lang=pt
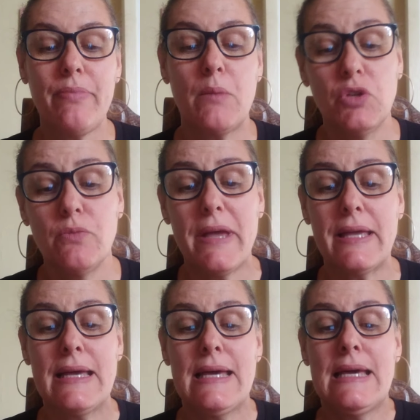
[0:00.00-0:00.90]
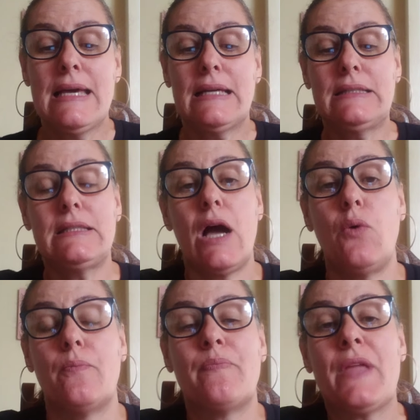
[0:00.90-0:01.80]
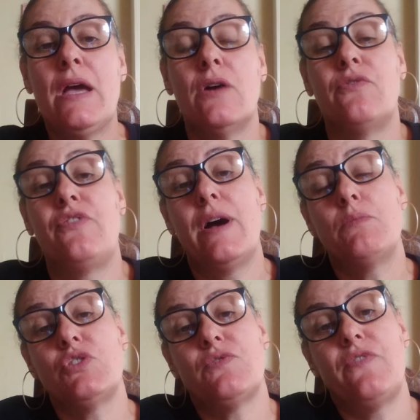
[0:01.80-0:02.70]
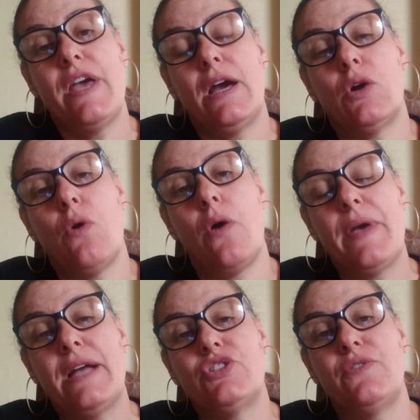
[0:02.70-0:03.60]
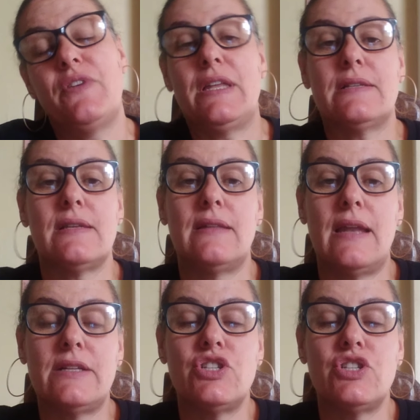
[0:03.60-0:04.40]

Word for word: Muito bem, então vamos ver qual é a diferença da,